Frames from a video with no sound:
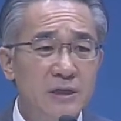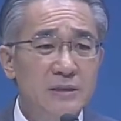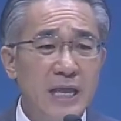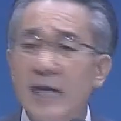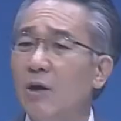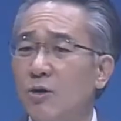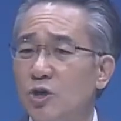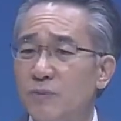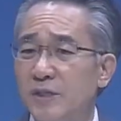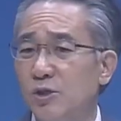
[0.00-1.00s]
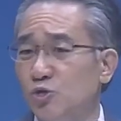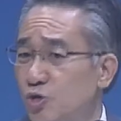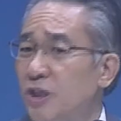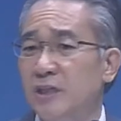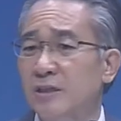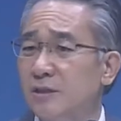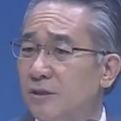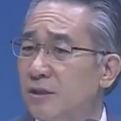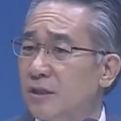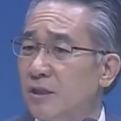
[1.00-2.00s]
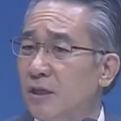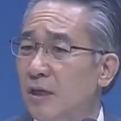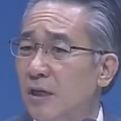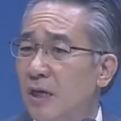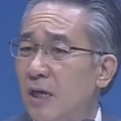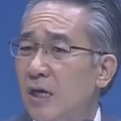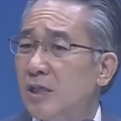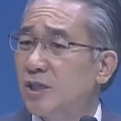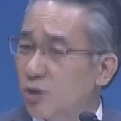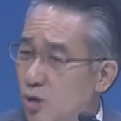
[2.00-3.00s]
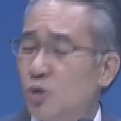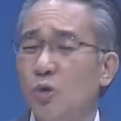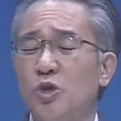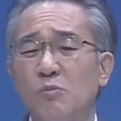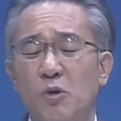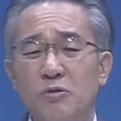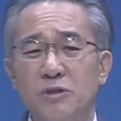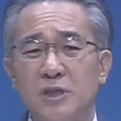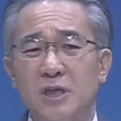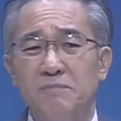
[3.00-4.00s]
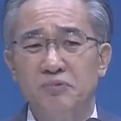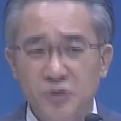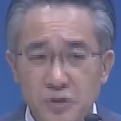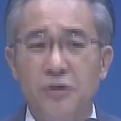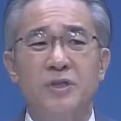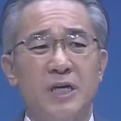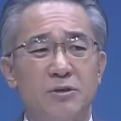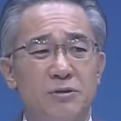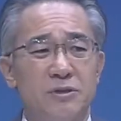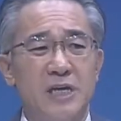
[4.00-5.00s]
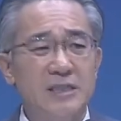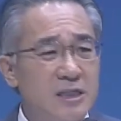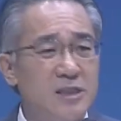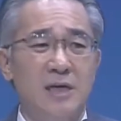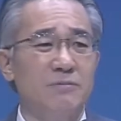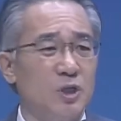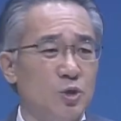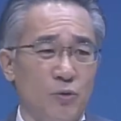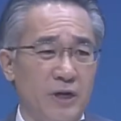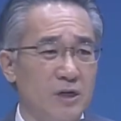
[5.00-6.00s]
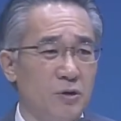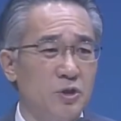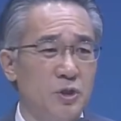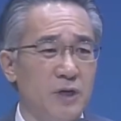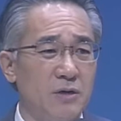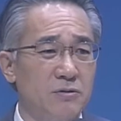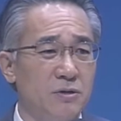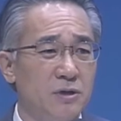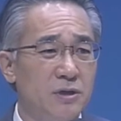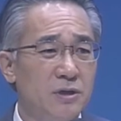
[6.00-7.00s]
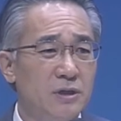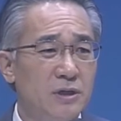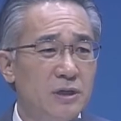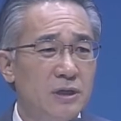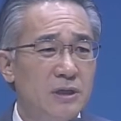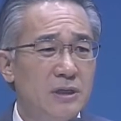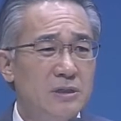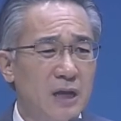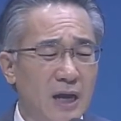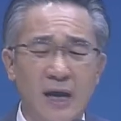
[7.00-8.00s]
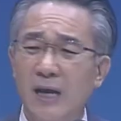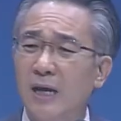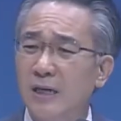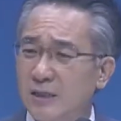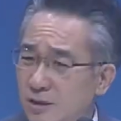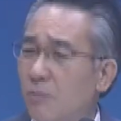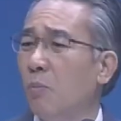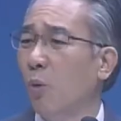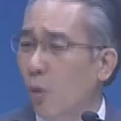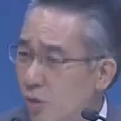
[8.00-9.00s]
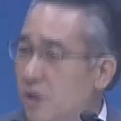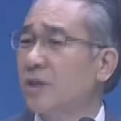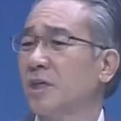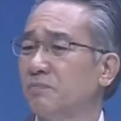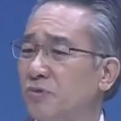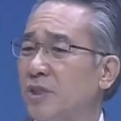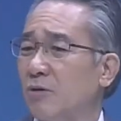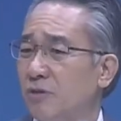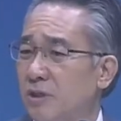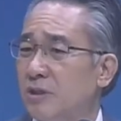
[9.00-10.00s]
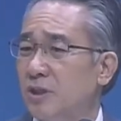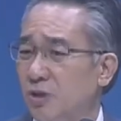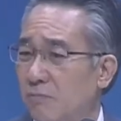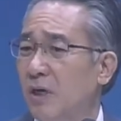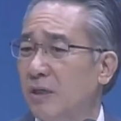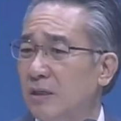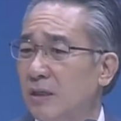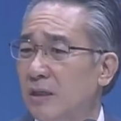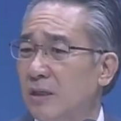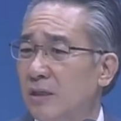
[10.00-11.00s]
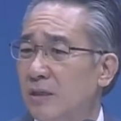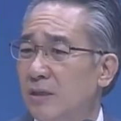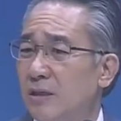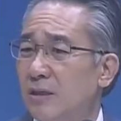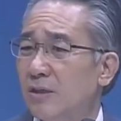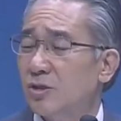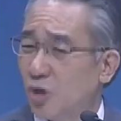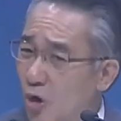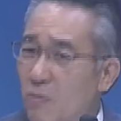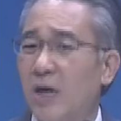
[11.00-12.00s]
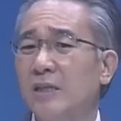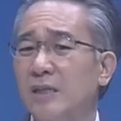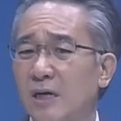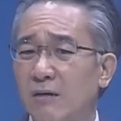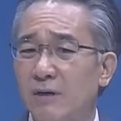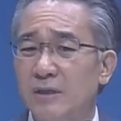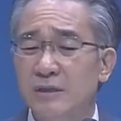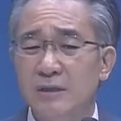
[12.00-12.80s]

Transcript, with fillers: 내가 헌금했어요. 주님께 드렸지. 그거를 손을 못 넣으니까 부끄럽게도 세상 사람들이 교회를 걱정하고 다 그거 뭘 그렇게 붙잡고 있는지 정말 정말 안타까워요.